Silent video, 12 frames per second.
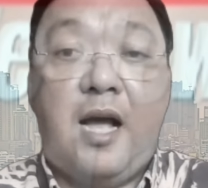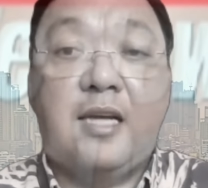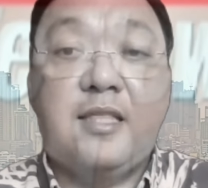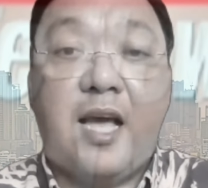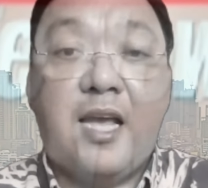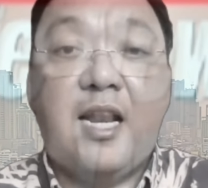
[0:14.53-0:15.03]

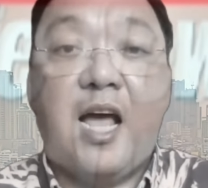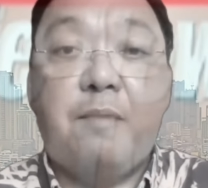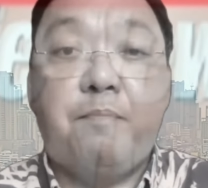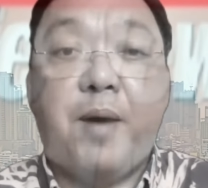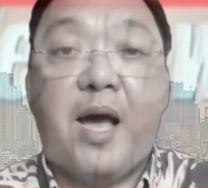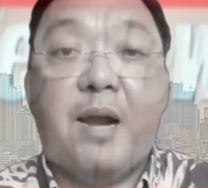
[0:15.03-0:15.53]
ang
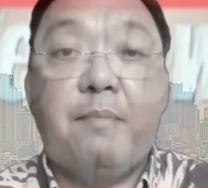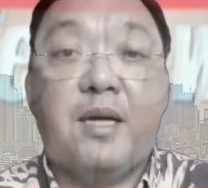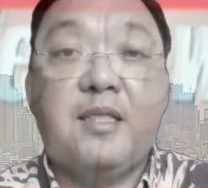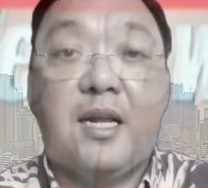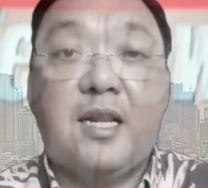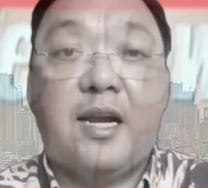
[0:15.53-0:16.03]
dahilan para
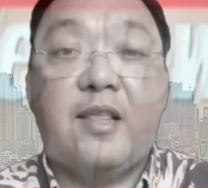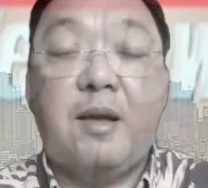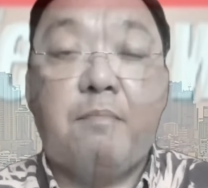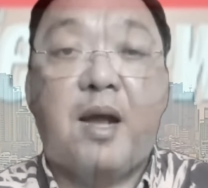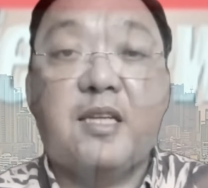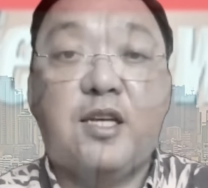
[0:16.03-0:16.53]
magdeklara
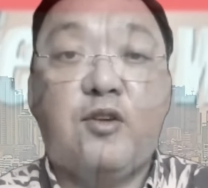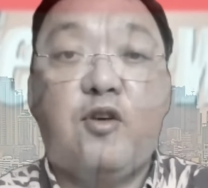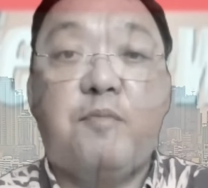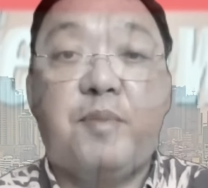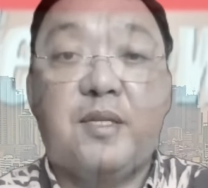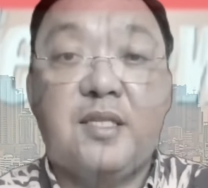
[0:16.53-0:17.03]
ng martial
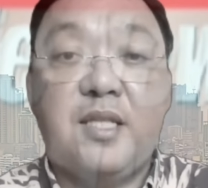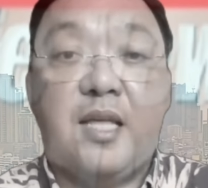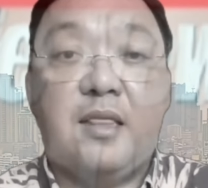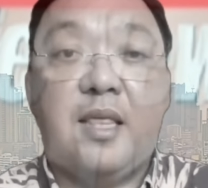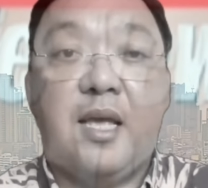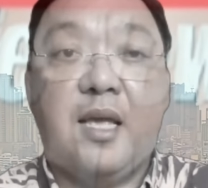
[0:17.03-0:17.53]
law ang
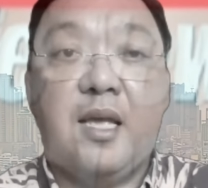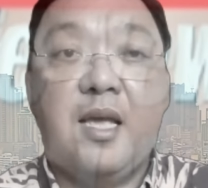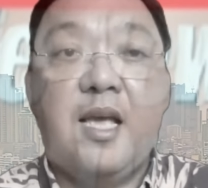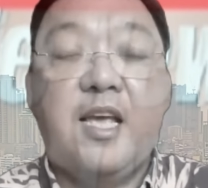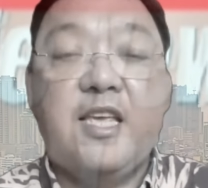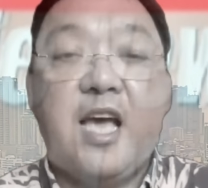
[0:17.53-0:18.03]
presidente.
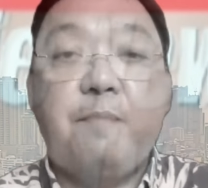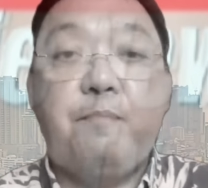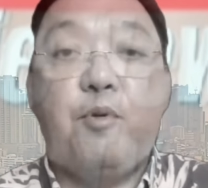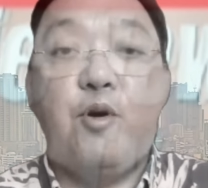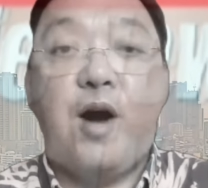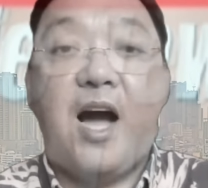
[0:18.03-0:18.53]
Yan
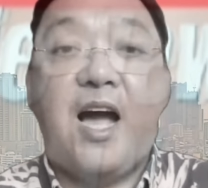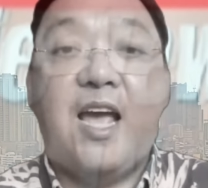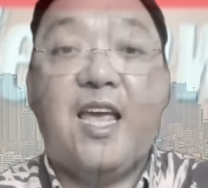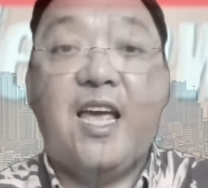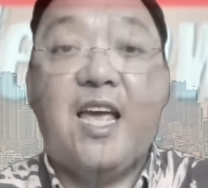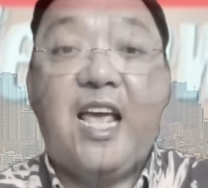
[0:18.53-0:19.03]
po
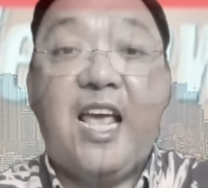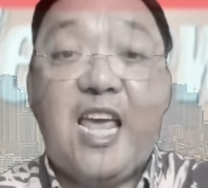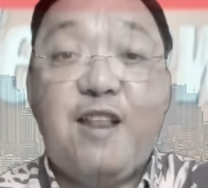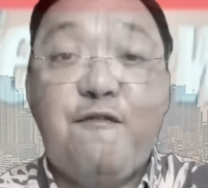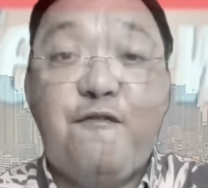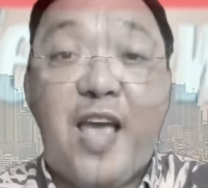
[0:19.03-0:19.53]
ay
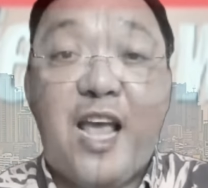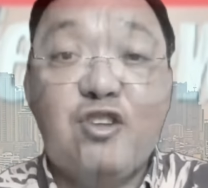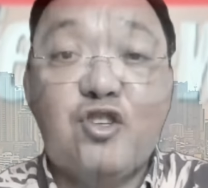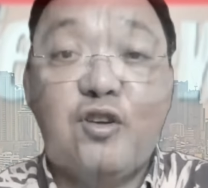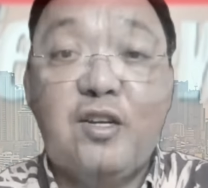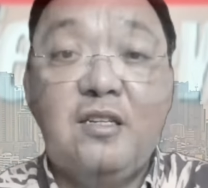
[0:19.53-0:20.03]

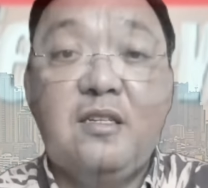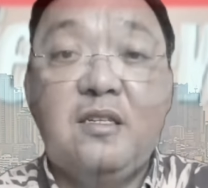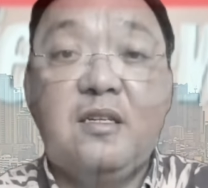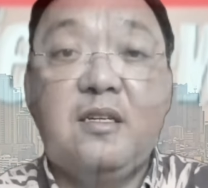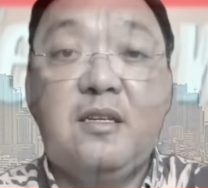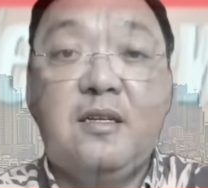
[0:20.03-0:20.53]
invasion
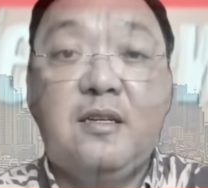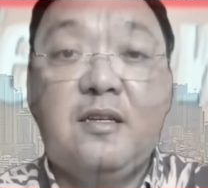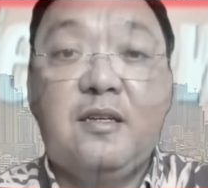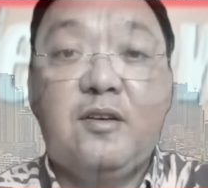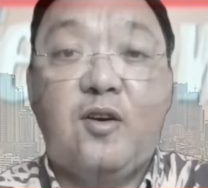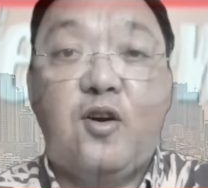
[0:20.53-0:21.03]

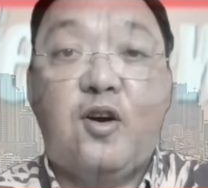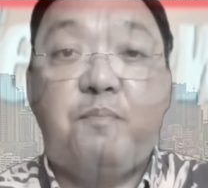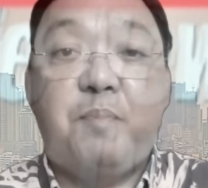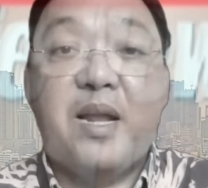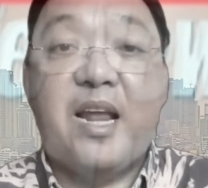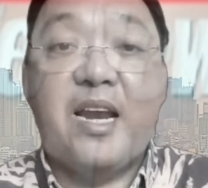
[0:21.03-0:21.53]

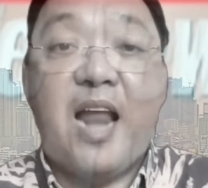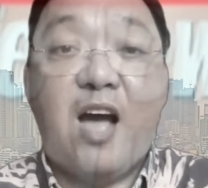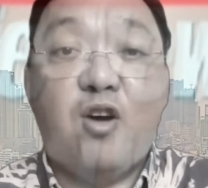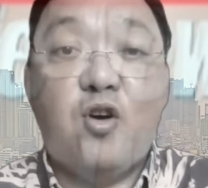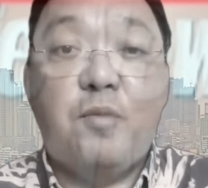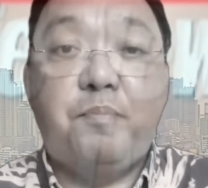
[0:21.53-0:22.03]
o
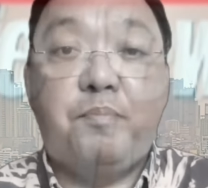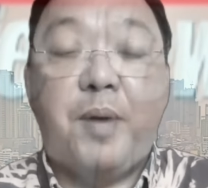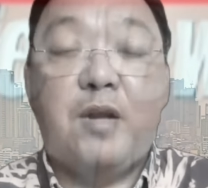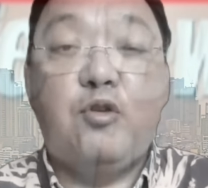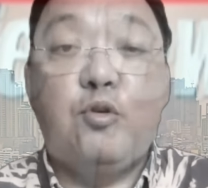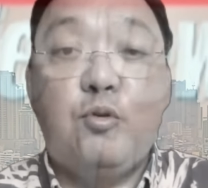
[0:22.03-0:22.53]
pananakop,
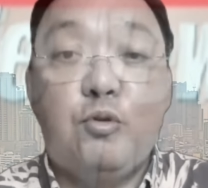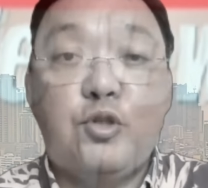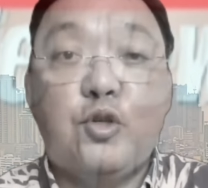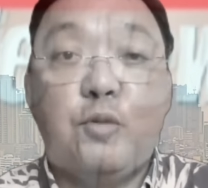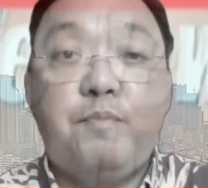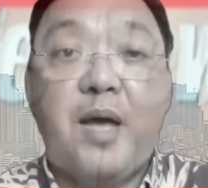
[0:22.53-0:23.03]

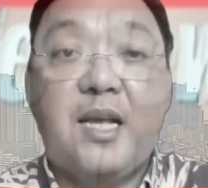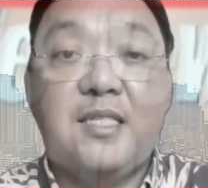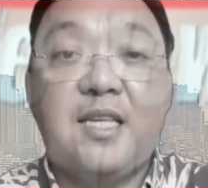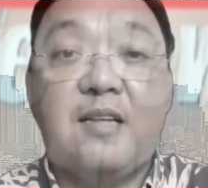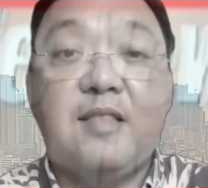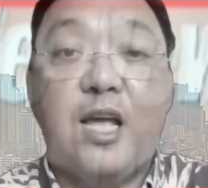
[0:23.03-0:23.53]
panlulusob ng
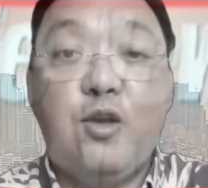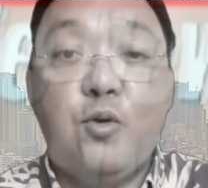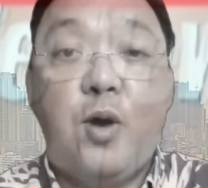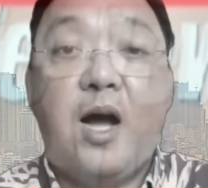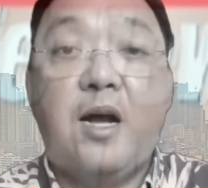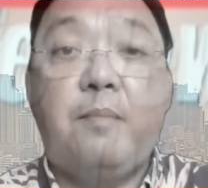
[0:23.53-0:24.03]
isang
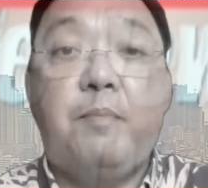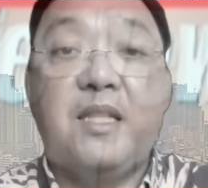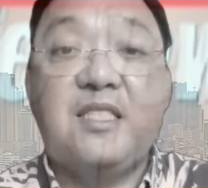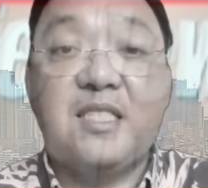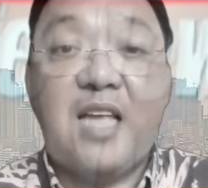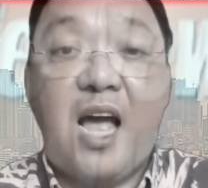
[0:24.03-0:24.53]
dayuhang
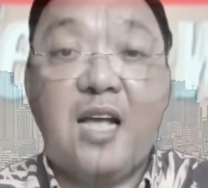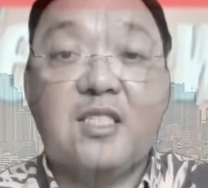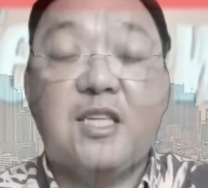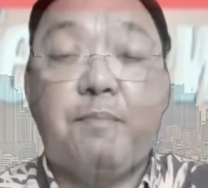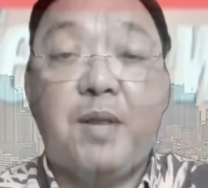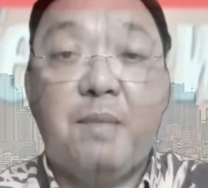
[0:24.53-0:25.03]
bansa
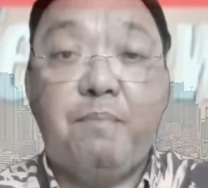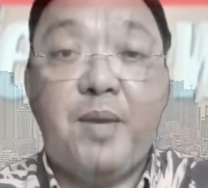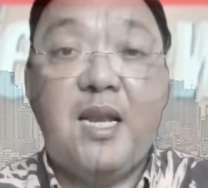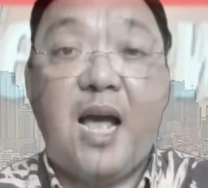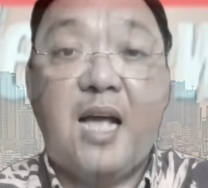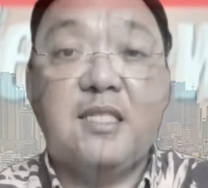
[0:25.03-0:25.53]
sa
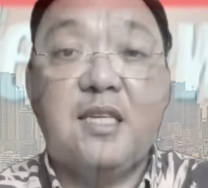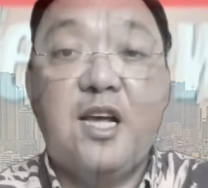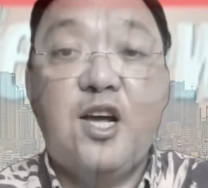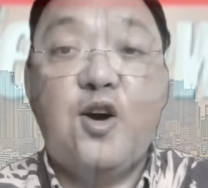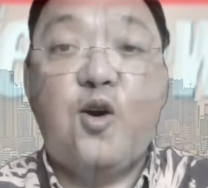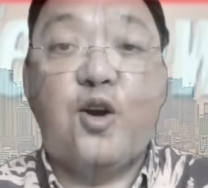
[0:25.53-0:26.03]
Pilipinas
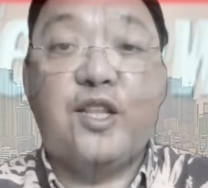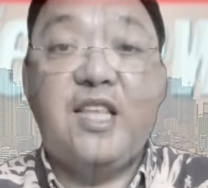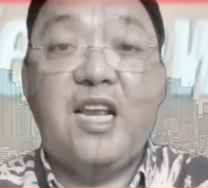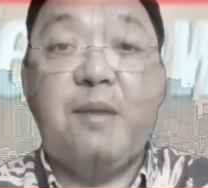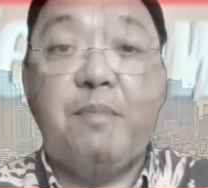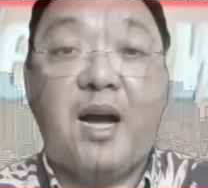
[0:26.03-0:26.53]
or
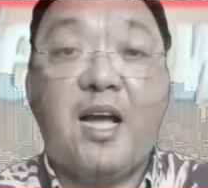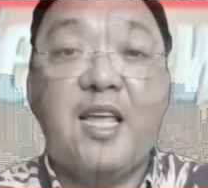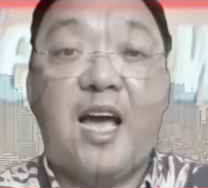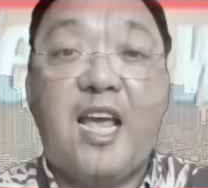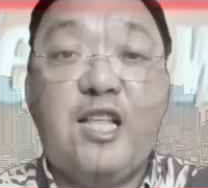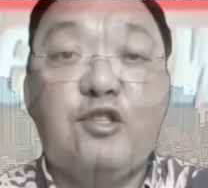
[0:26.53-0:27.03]
di naman
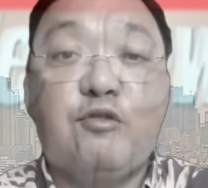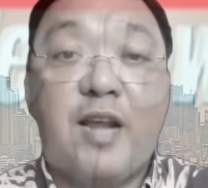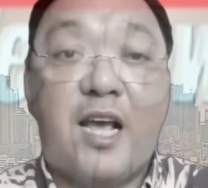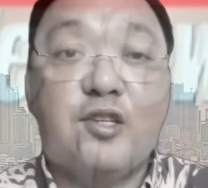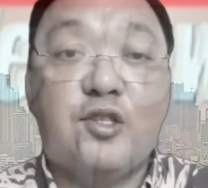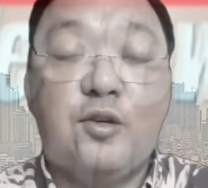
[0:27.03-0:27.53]
kaya
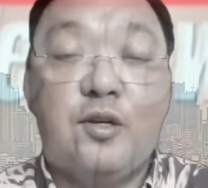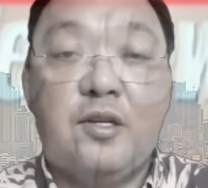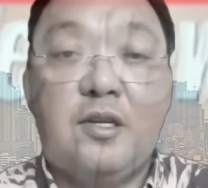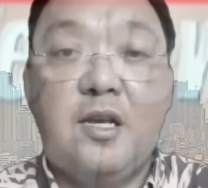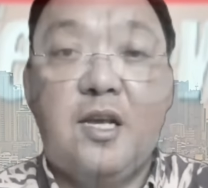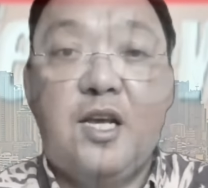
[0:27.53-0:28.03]
insurrection.